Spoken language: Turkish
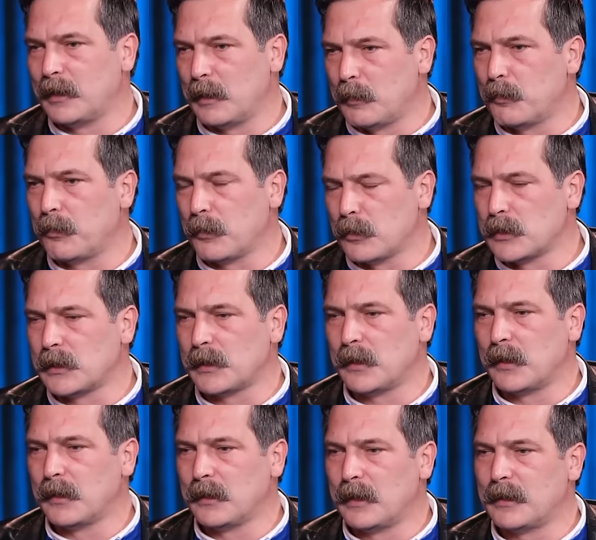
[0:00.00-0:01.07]
diye bir proje
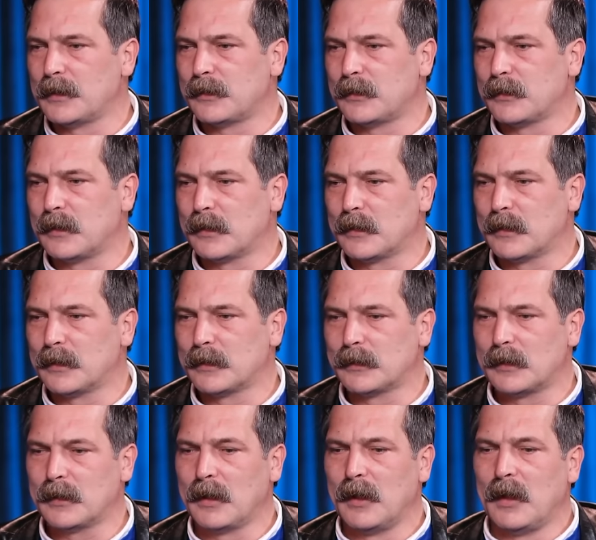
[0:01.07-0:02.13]
geliştirdi
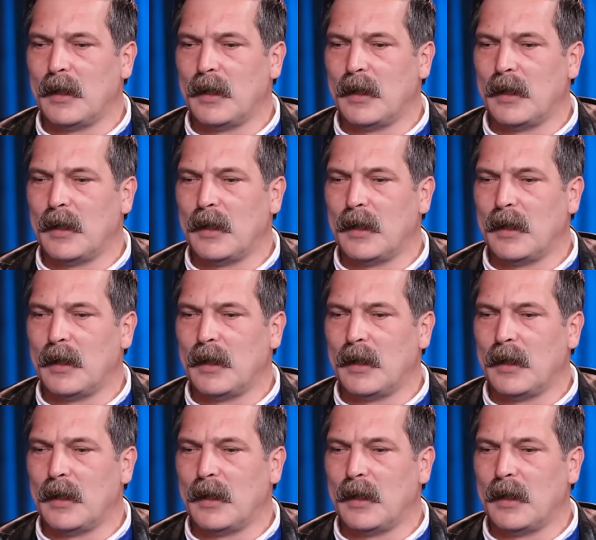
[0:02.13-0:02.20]
arkadaşlar.